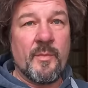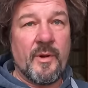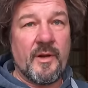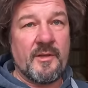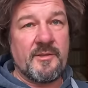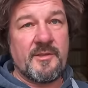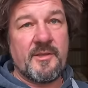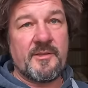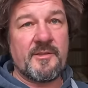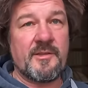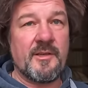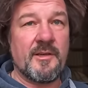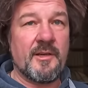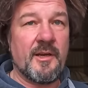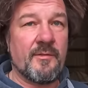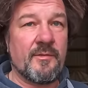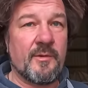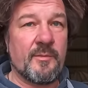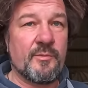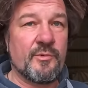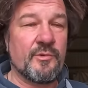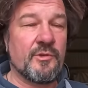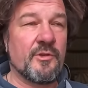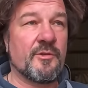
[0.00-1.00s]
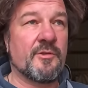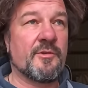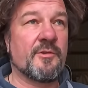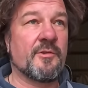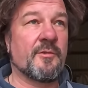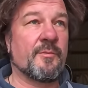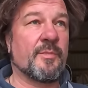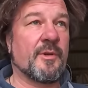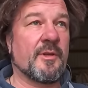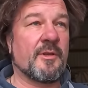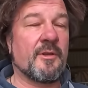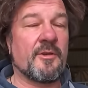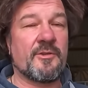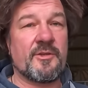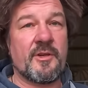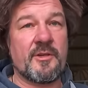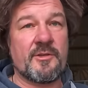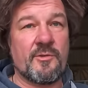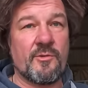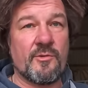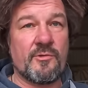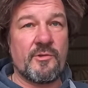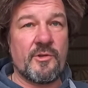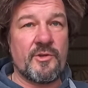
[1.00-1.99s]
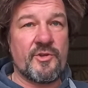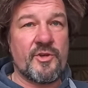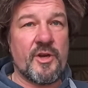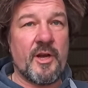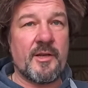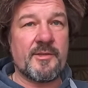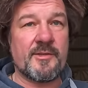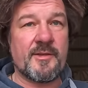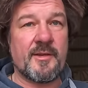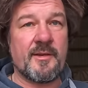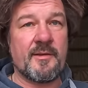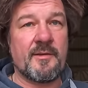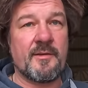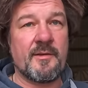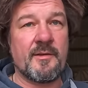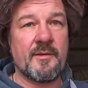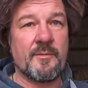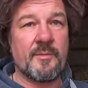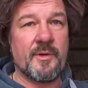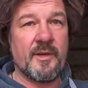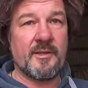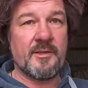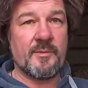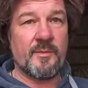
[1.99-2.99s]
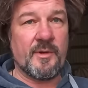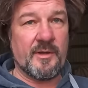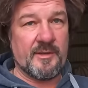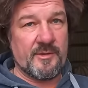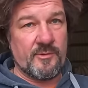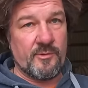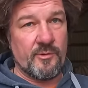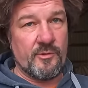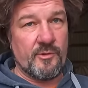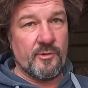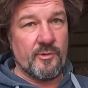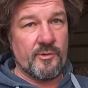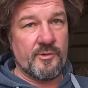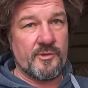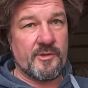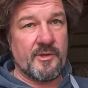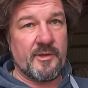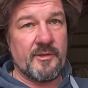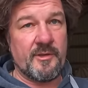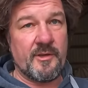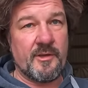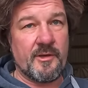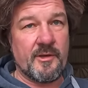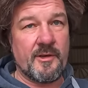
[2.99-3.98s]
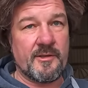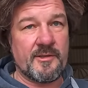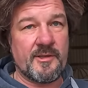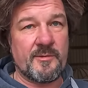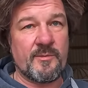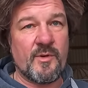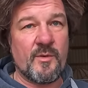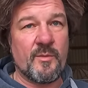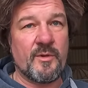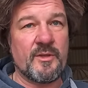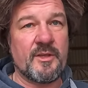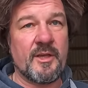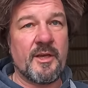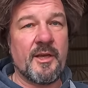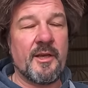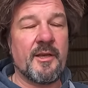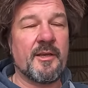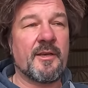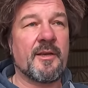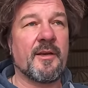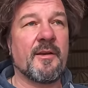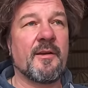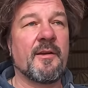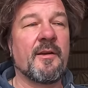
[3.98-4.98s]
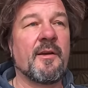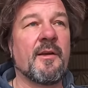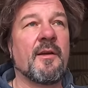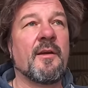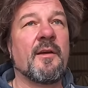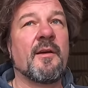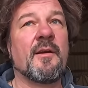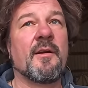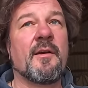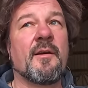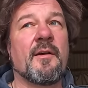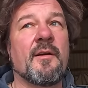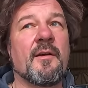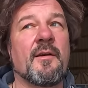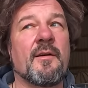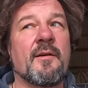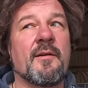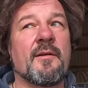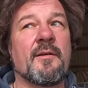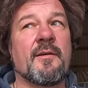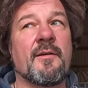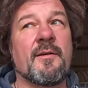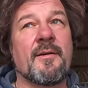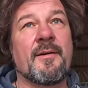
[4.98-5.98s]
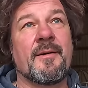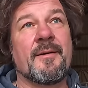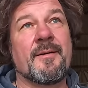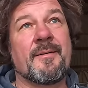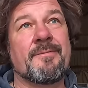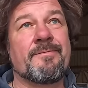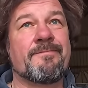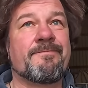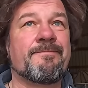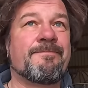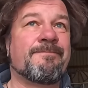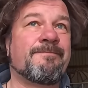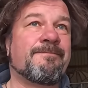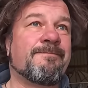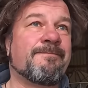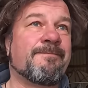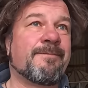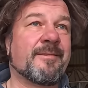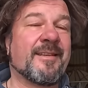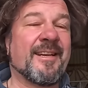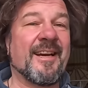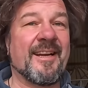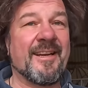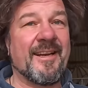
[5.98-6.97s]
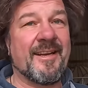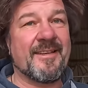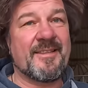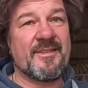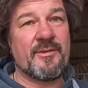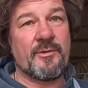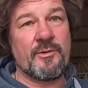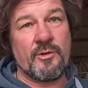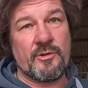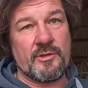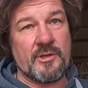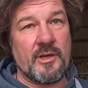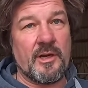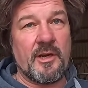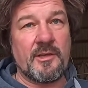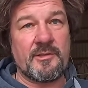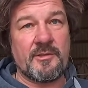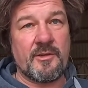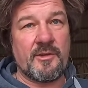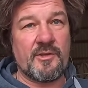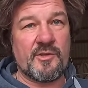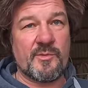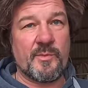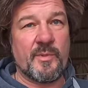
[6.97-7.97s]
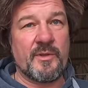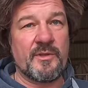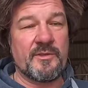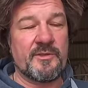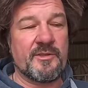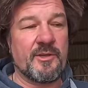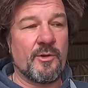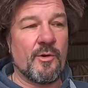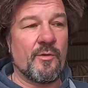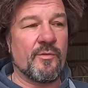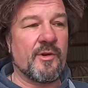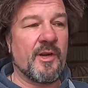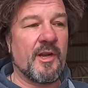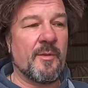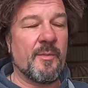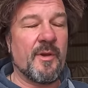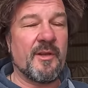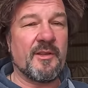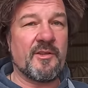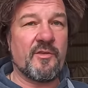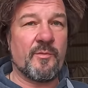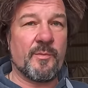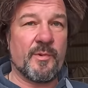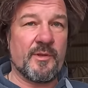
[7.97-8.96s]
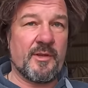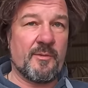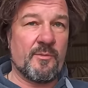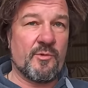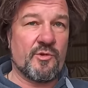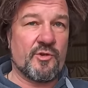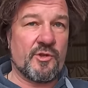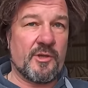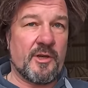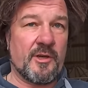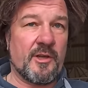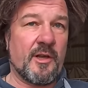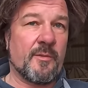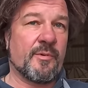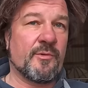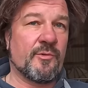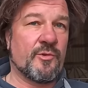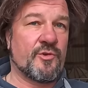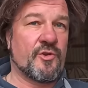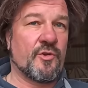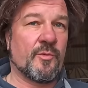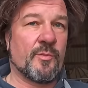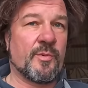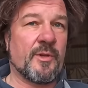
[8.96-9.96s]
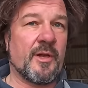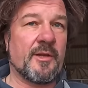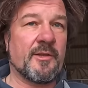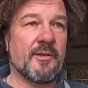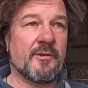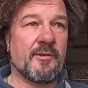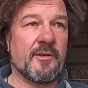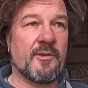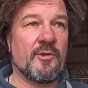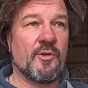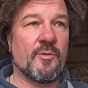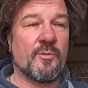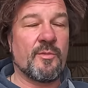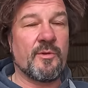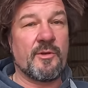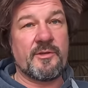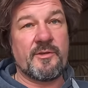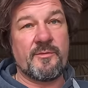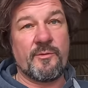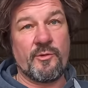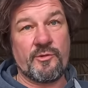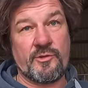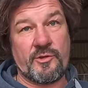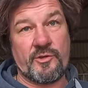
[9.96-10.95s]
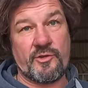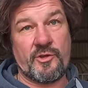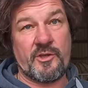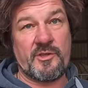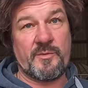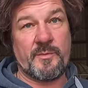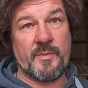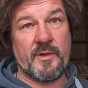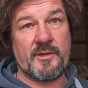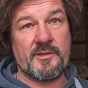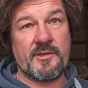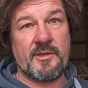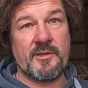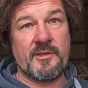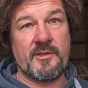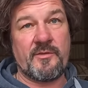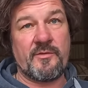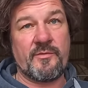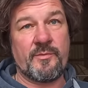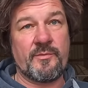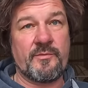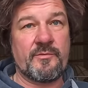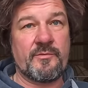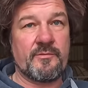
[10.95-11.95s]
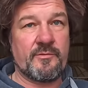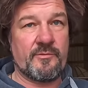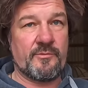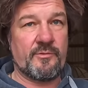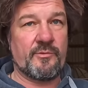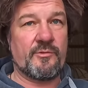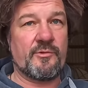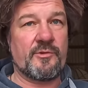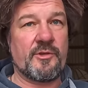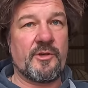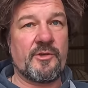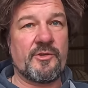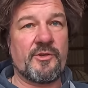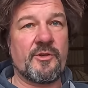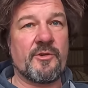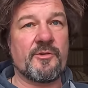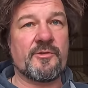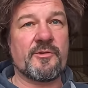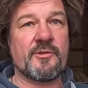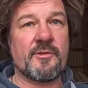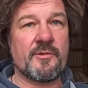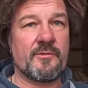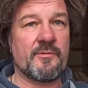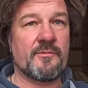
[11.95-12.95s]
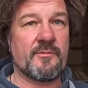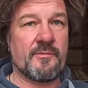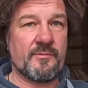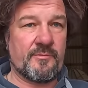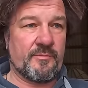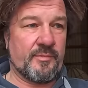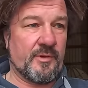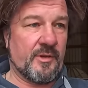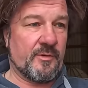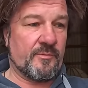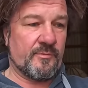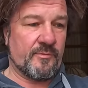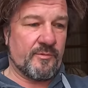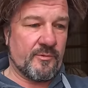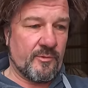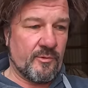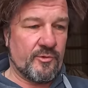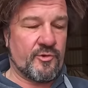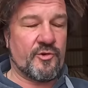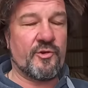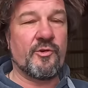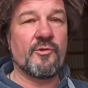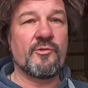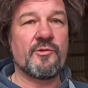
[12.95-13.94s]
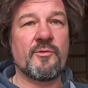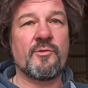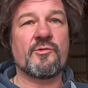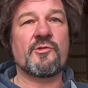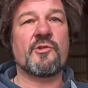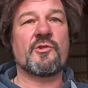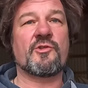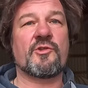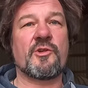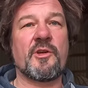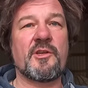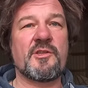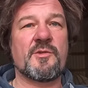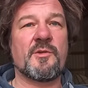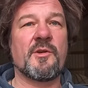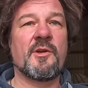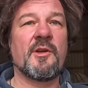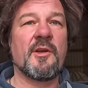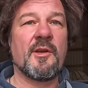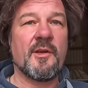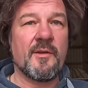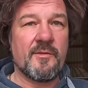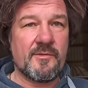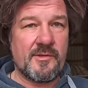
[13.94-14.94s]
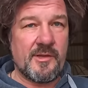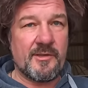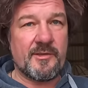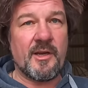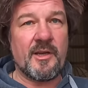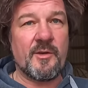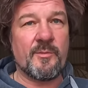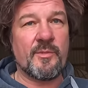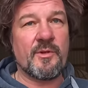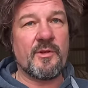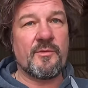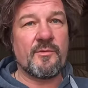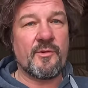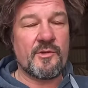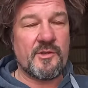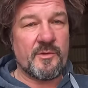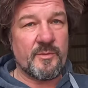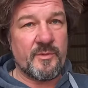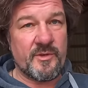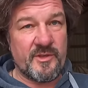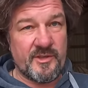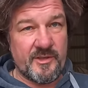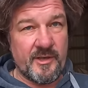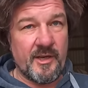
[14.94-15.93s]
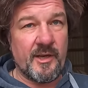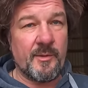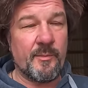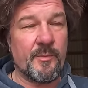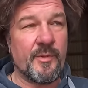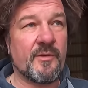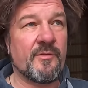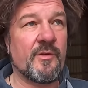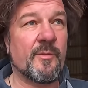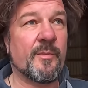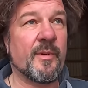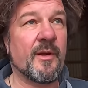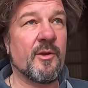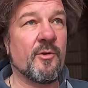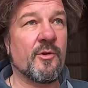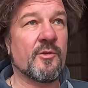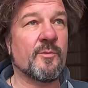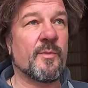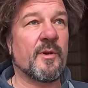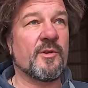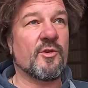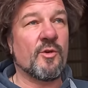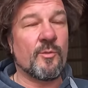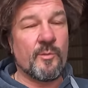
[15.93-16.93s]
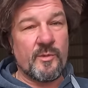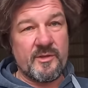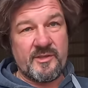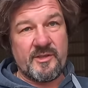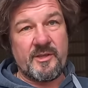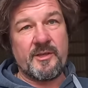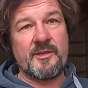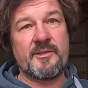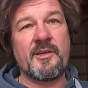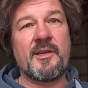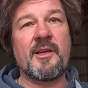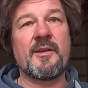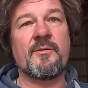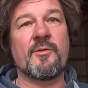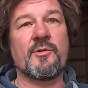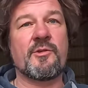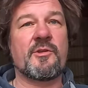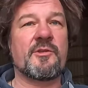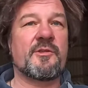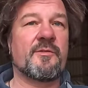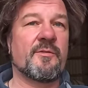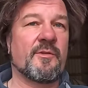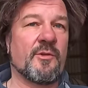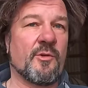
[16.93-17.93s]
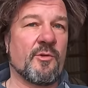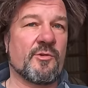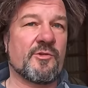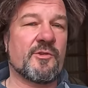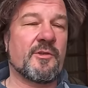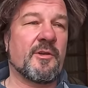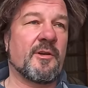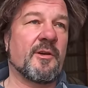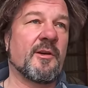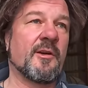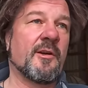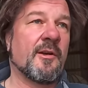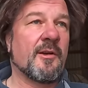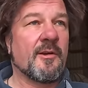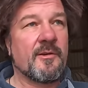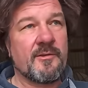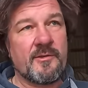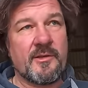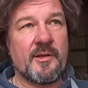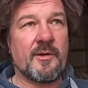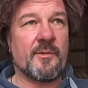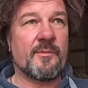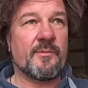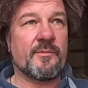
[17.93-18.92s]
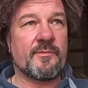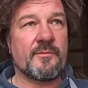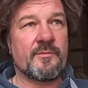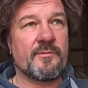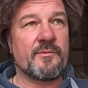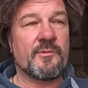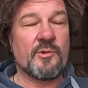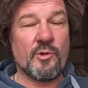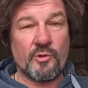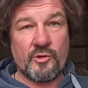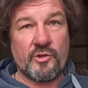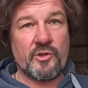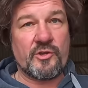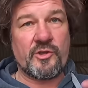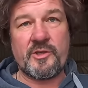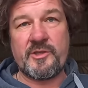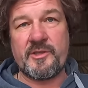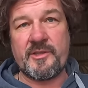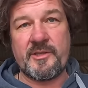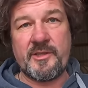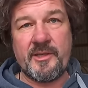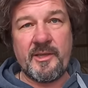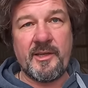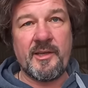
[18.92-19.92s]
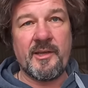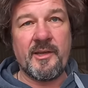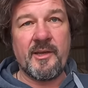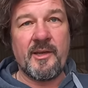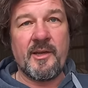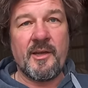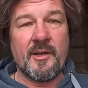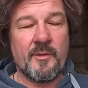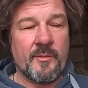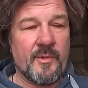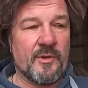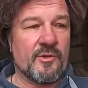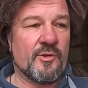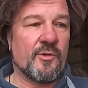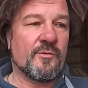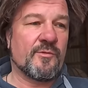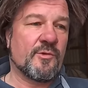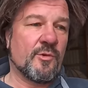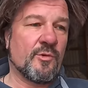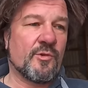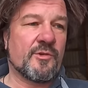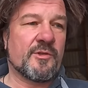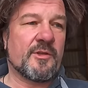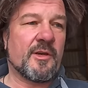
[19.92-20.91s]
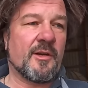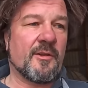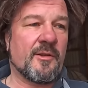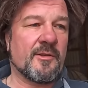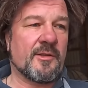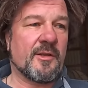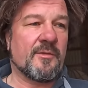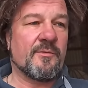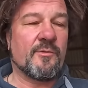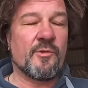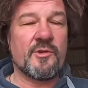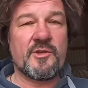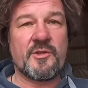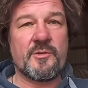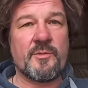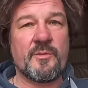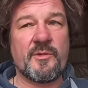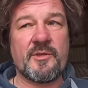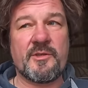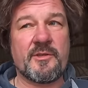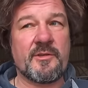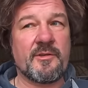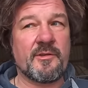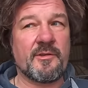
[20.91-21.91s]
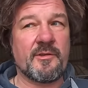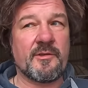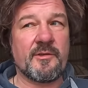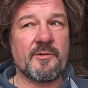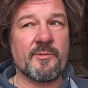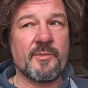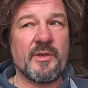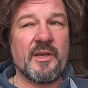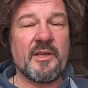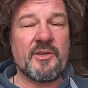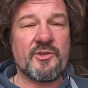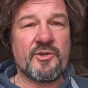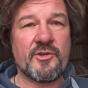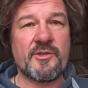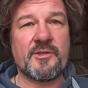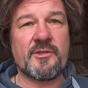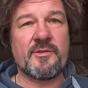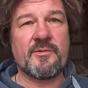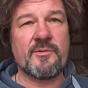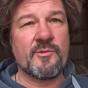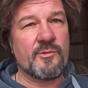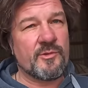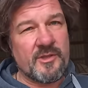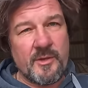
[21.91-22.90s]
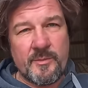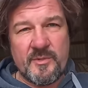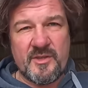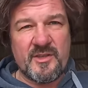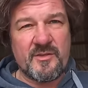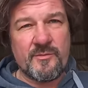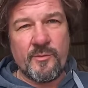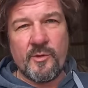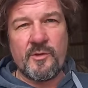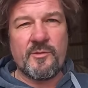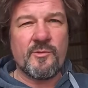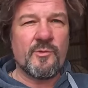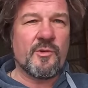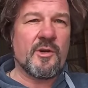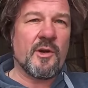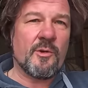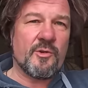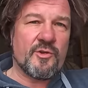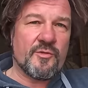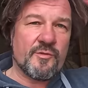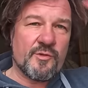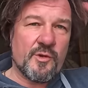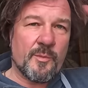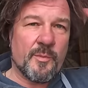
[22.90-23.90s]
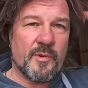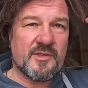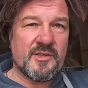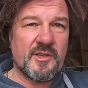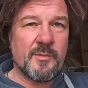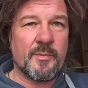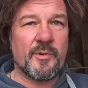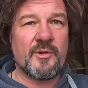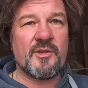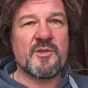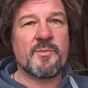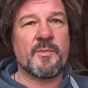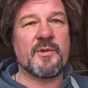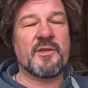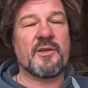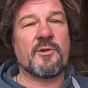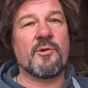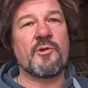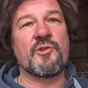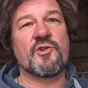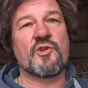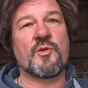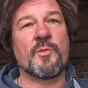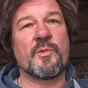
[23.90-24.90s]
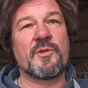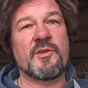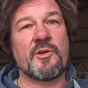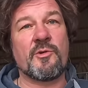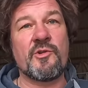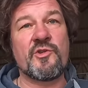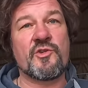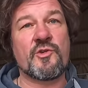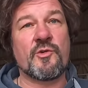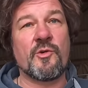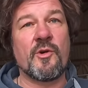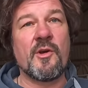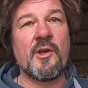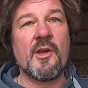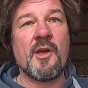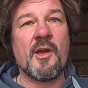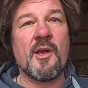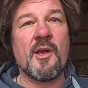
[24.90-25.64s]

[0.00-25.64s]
Процесс нагрева будет продолжаться около часа, при этом расходуется энергия самой батарейки. Э, скорее всего, идет какая-то разбалансировка элементов, потому что когда я получил планер, на нем было 96%. Он заряжался, прям включил 96, взлетали было 87 первый полет, потом мы зарядили его до 90 там тоже 6, потом вдруг стало там 80 э, меньше, ну 78, ну короче, все посыпалось потихонечку-потихонечку.